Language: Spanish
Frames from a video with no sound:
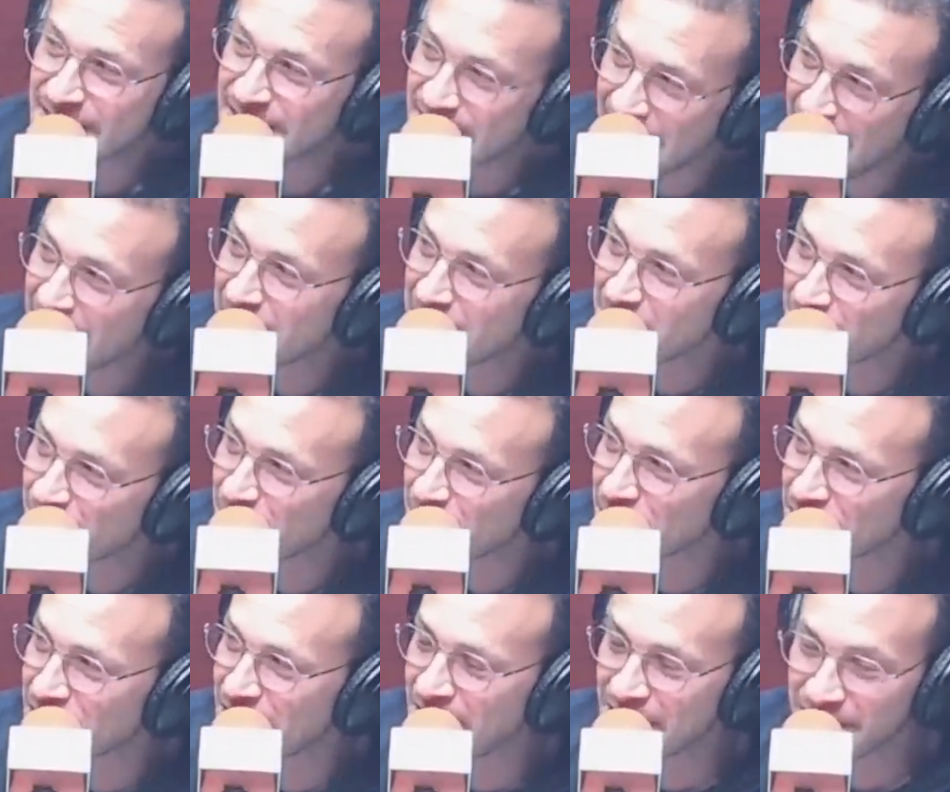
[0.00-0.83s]
tan
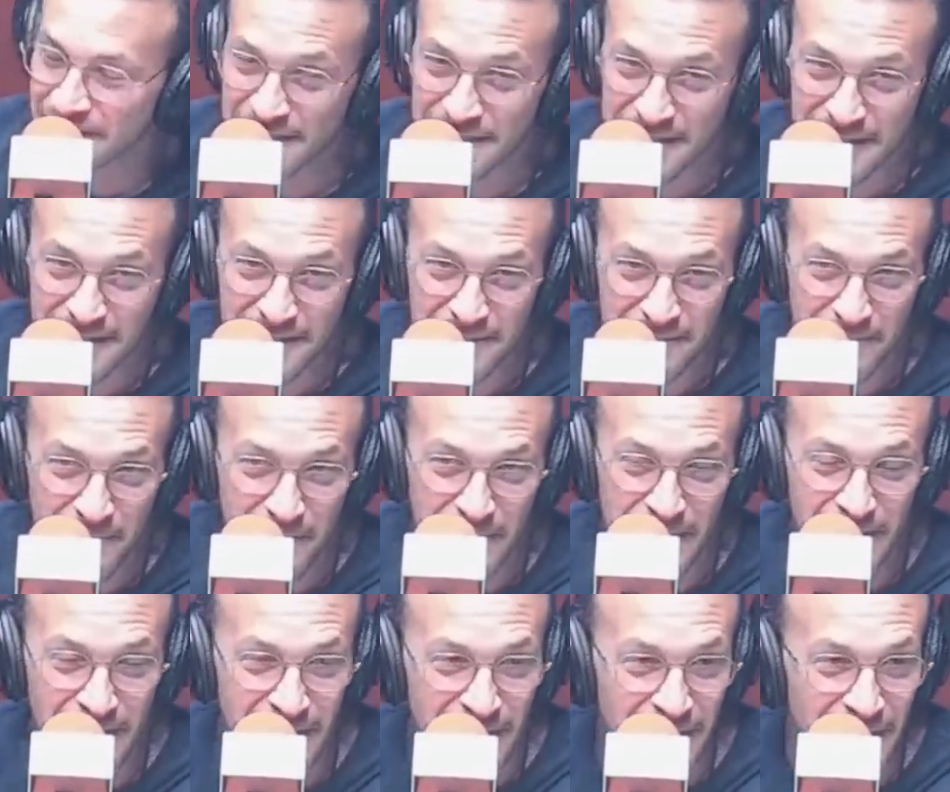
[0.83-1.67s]
importante
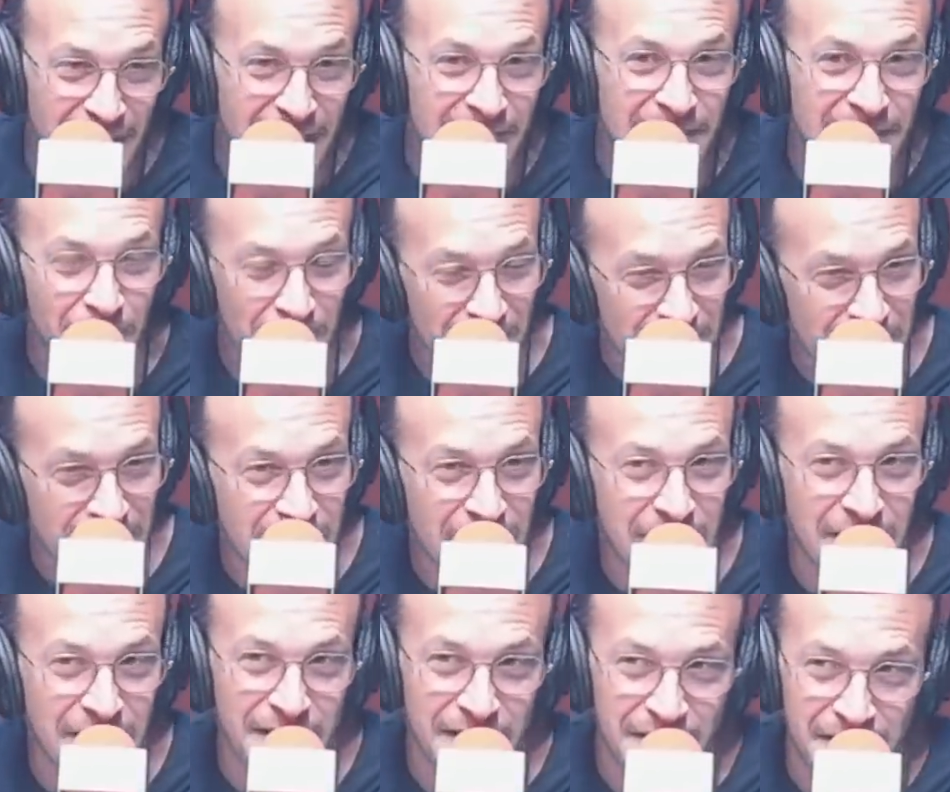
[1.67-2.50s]
para el
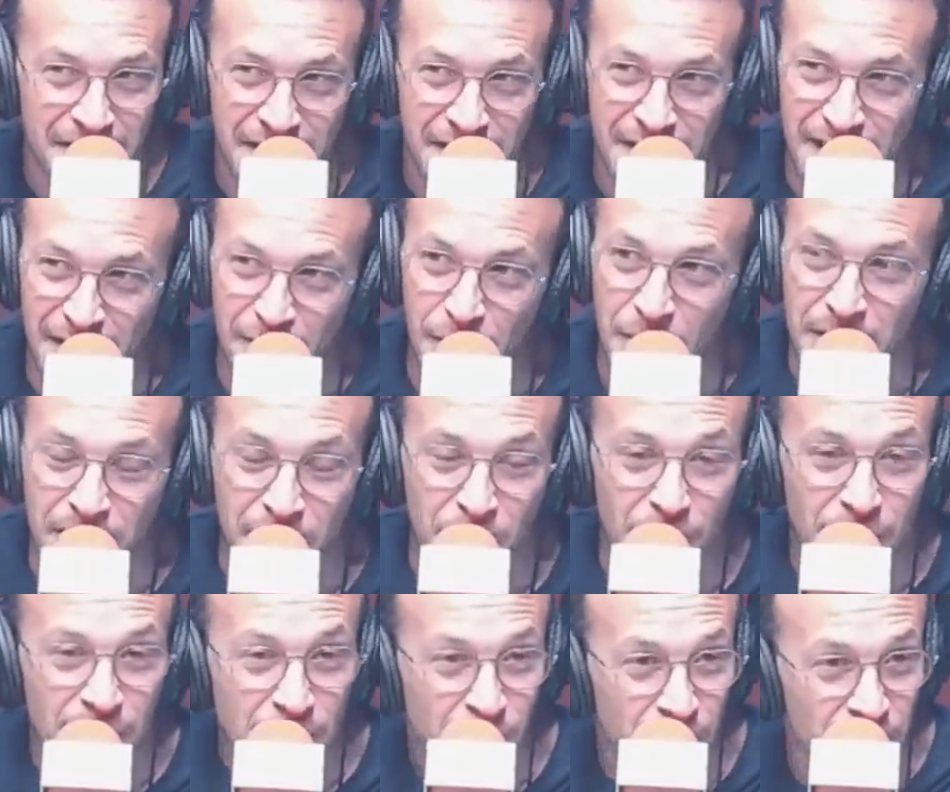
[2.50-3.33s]
devenir del
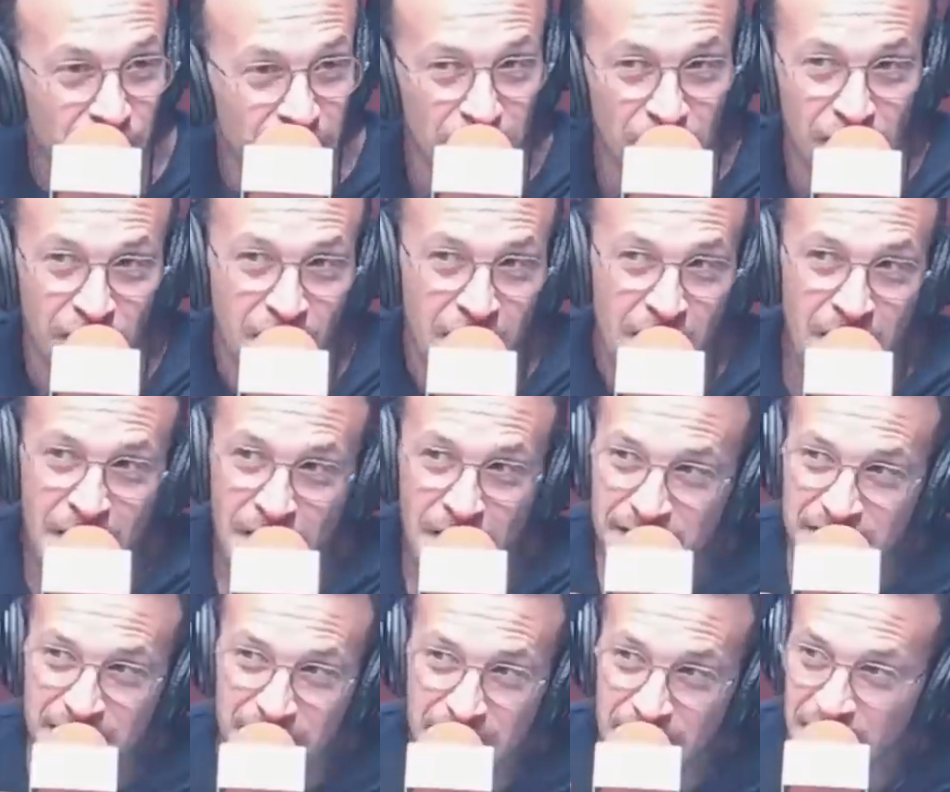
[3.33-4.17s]
gobierno. Y lo digo
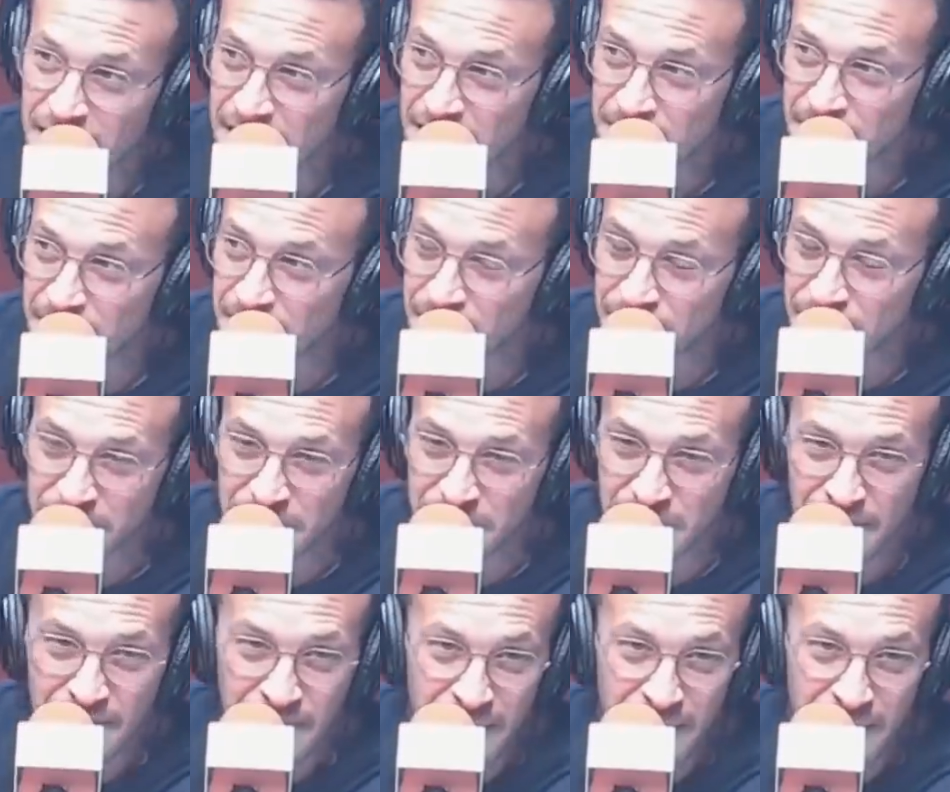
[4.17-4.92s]
sin.